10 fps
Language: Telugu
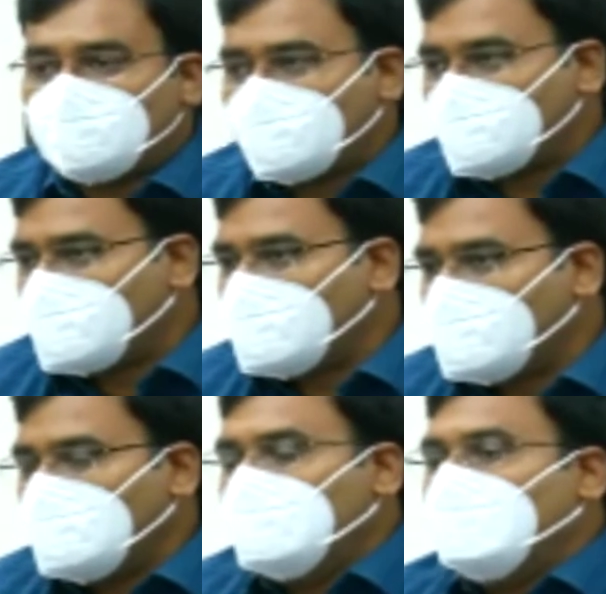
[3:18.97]

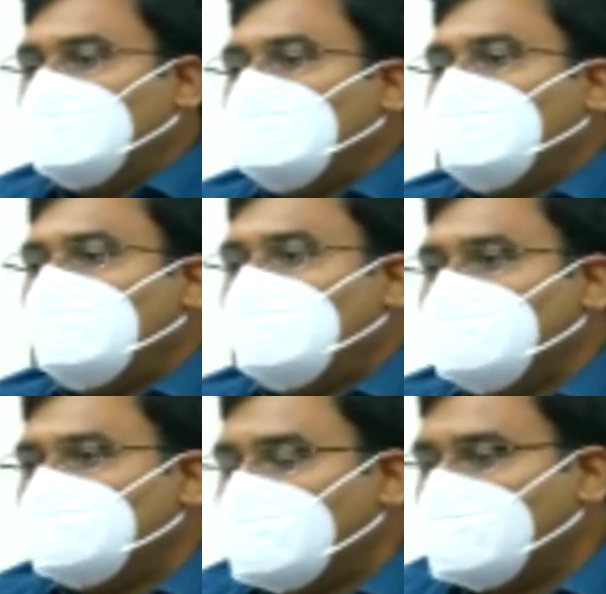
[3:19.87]
సురక్షితంగా
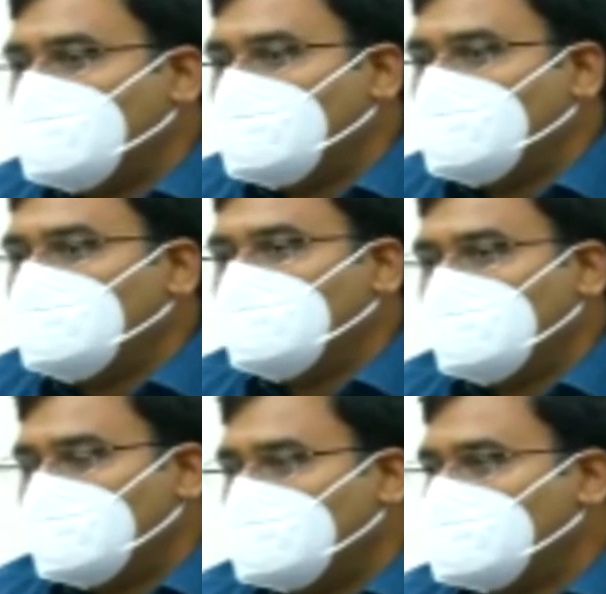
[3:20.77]
ఈ సైక్లోను
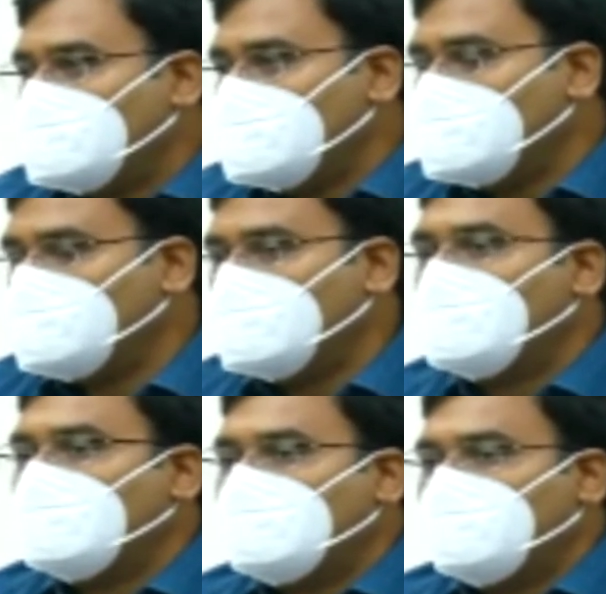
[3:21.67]
తీరం
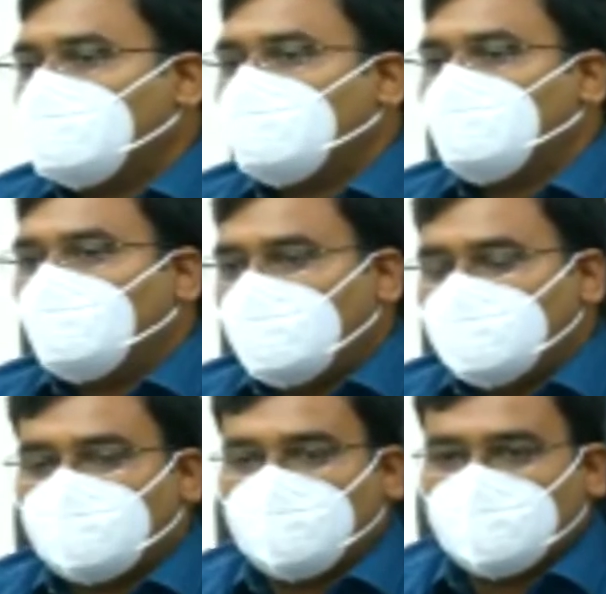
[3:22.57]
దాటేంత వరకు
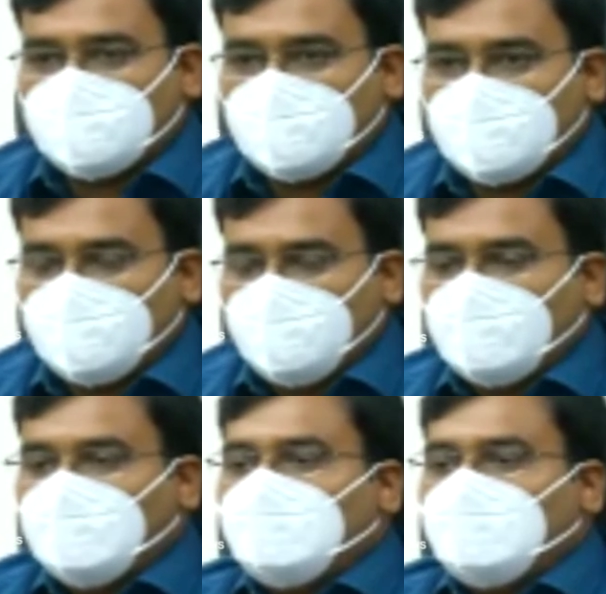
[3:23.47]
కూడా చూడడం జరిగింది